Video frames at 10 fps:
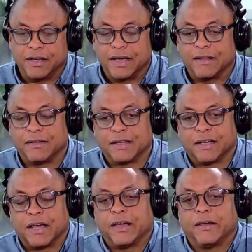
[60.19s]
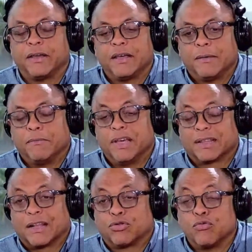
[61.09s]
Ella dice que
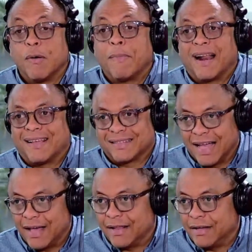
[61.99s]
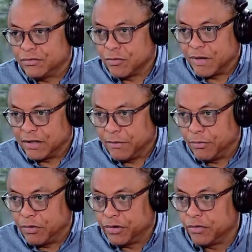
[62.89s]
mientras estuvo embarazada en su
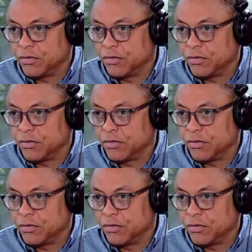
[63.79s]
matrimonio,